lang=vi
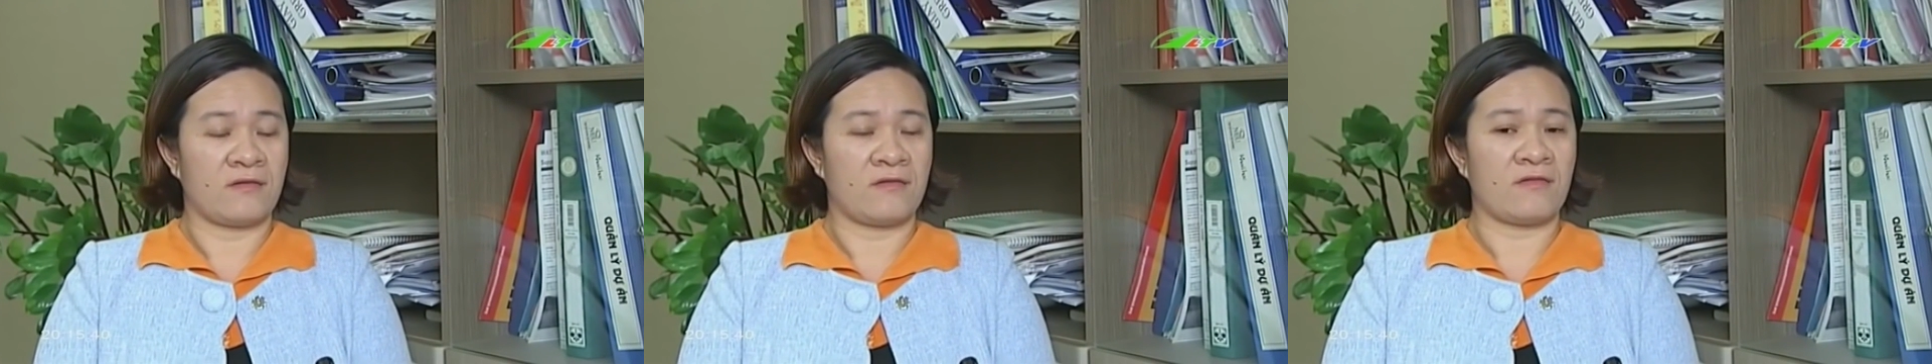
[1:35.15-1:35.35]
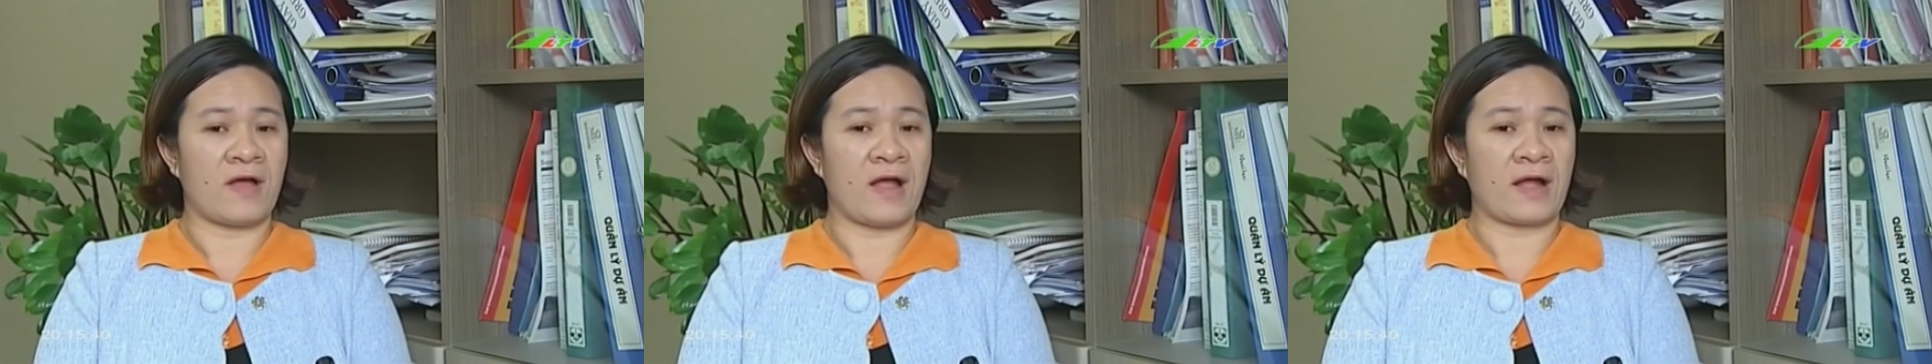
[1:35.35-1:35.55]

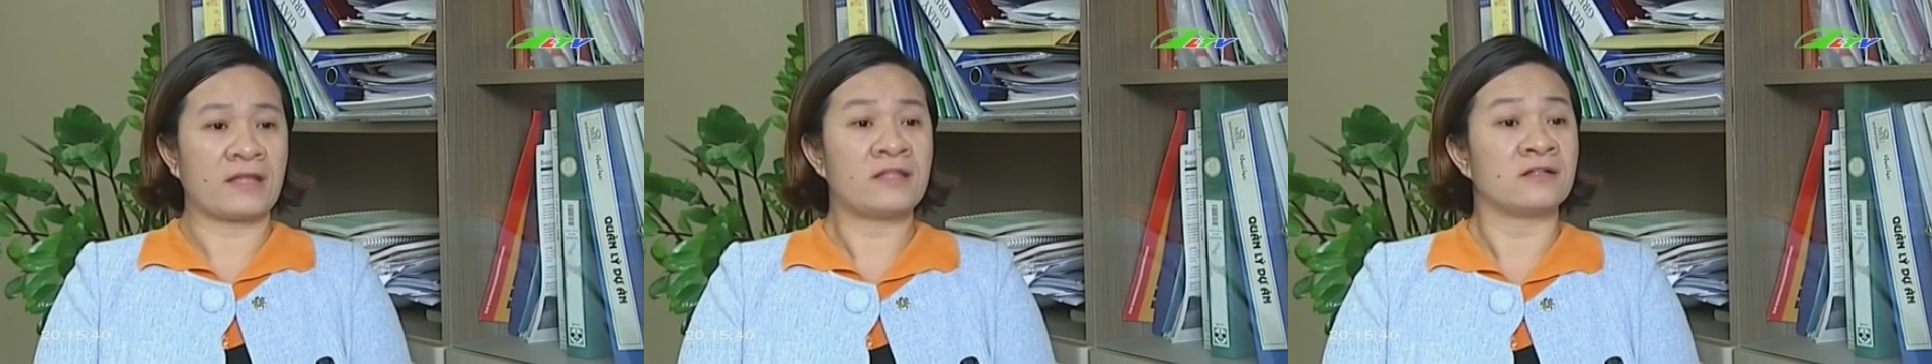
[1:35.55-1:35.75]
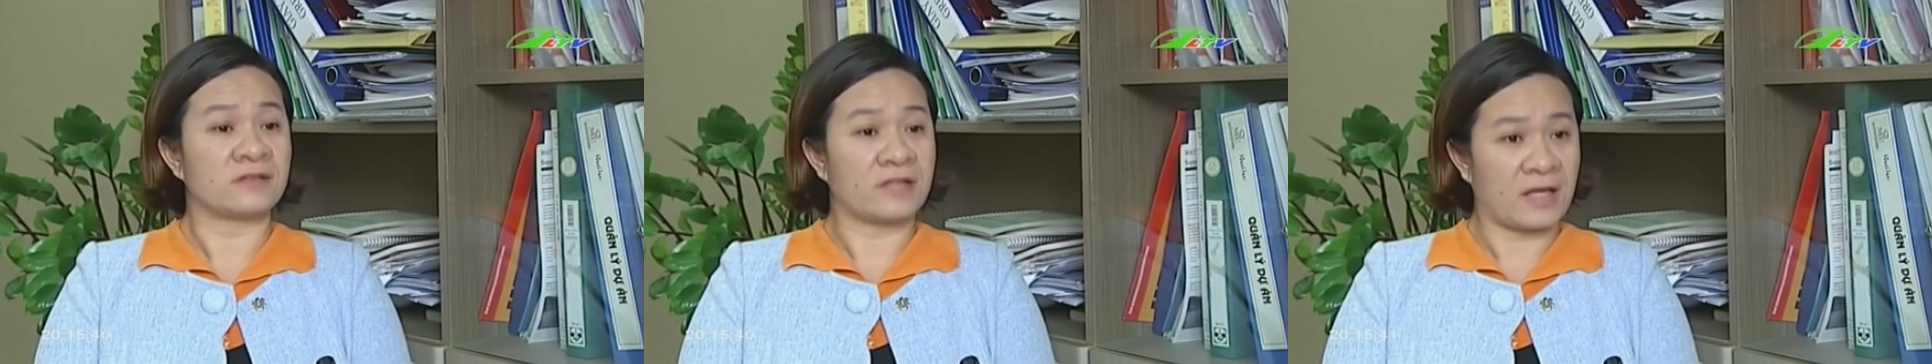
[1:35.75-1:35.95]
và
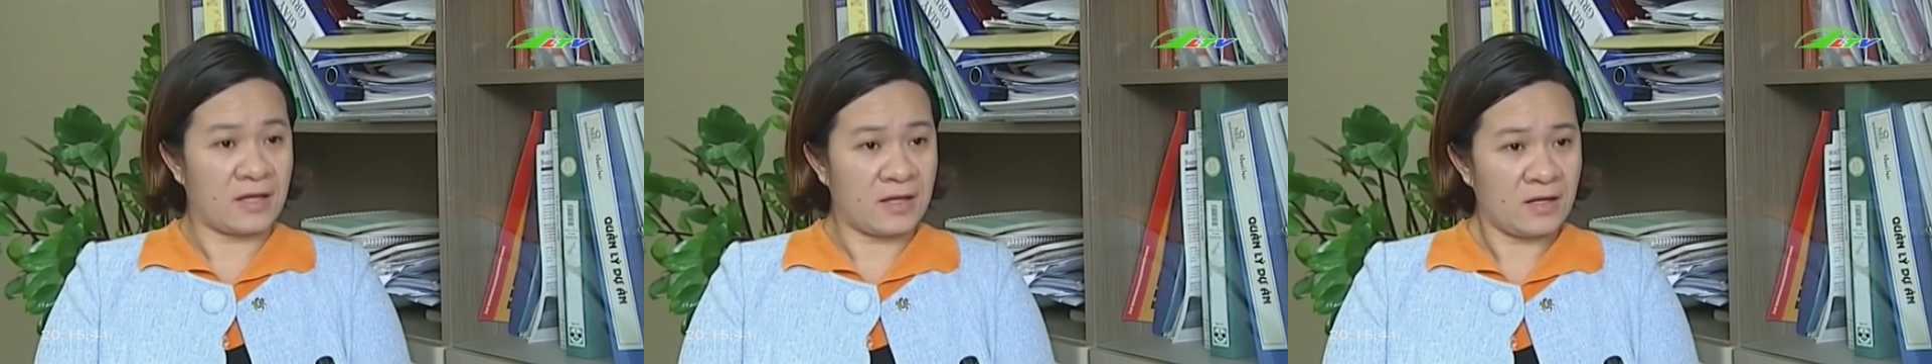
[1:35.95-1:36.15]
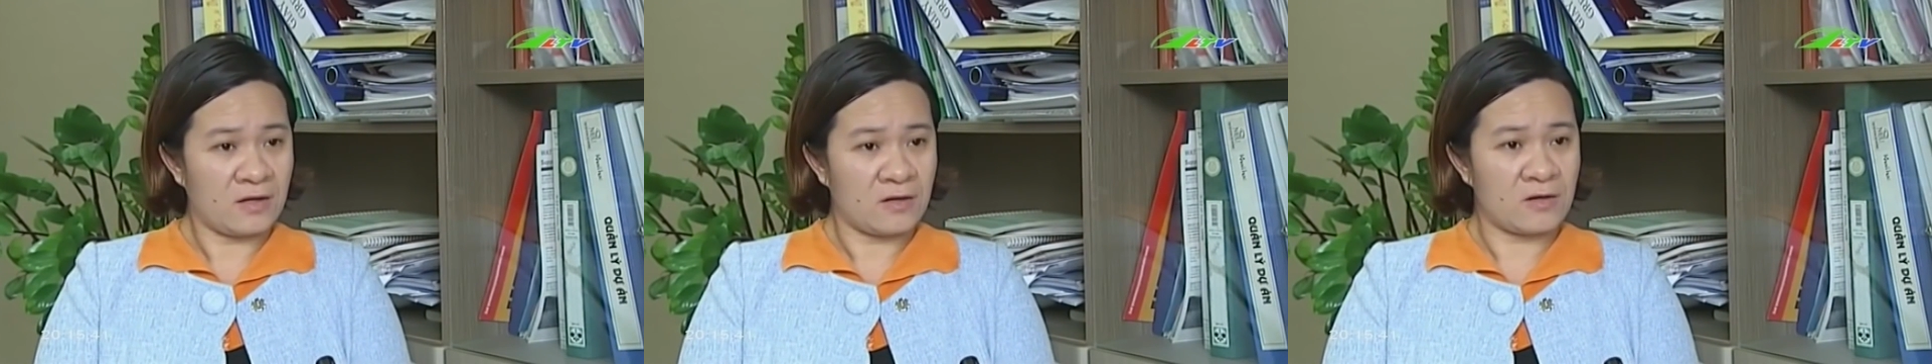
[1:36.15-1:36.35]
cái thực
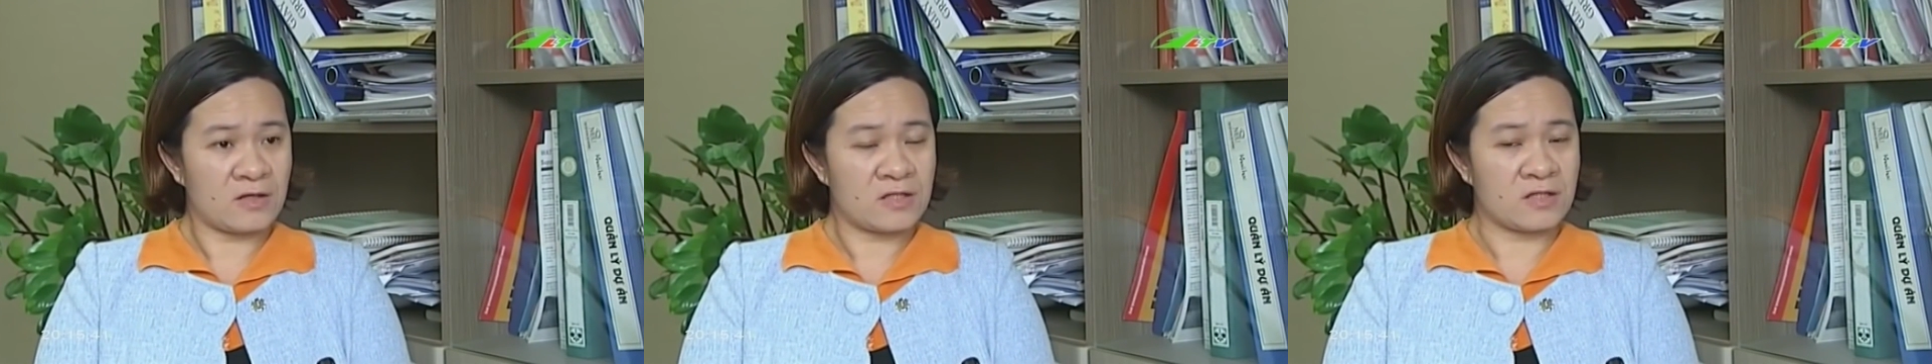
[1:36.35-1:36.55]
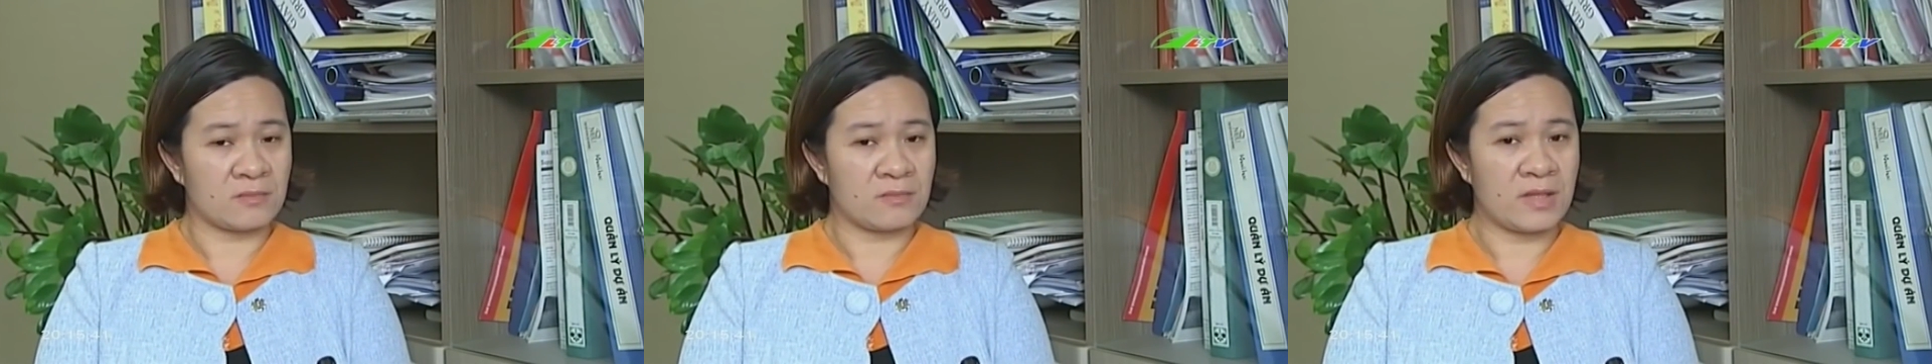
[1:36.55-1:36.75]
tế nó
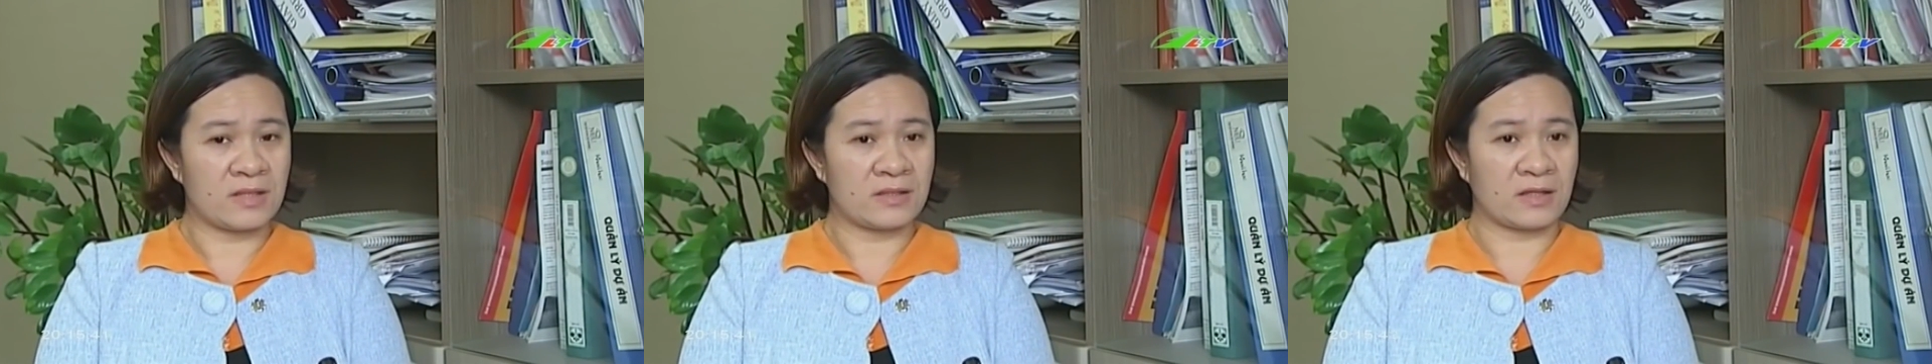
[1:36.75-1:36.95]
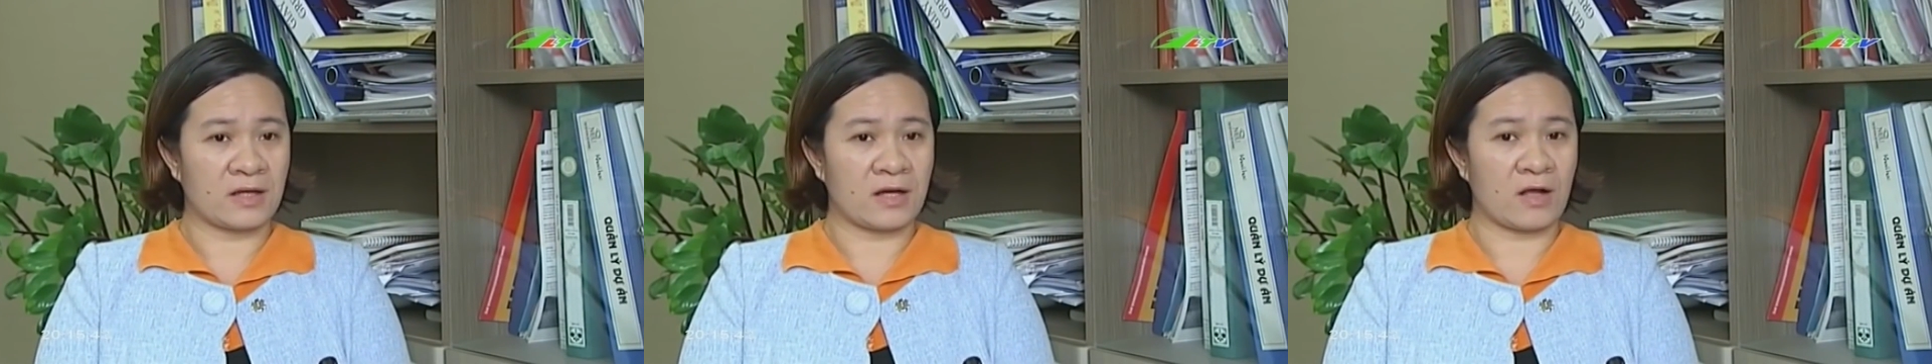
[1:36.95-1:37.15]
chứng minh rằng